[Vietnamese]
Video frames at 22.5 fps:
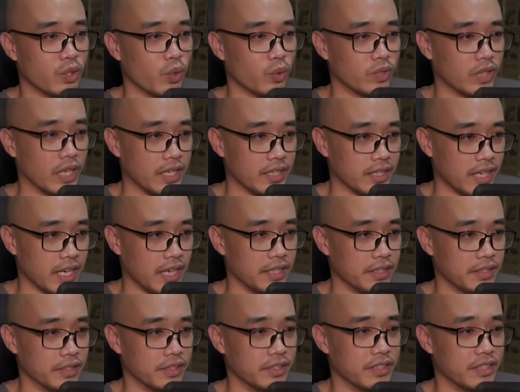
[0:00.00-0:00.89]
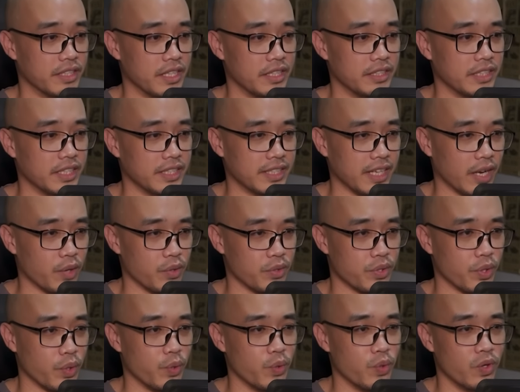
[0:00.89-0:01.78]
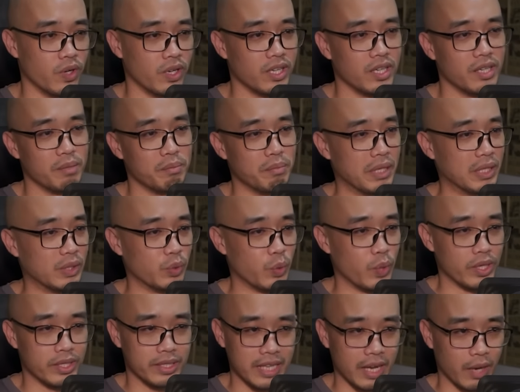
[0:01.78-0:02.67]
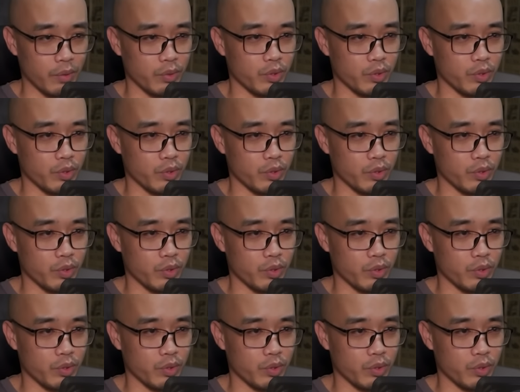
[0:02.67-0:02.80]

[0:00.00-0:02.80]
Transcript: Liễu đại điện chủ thật sự là nhất minh kinh nhân à nha.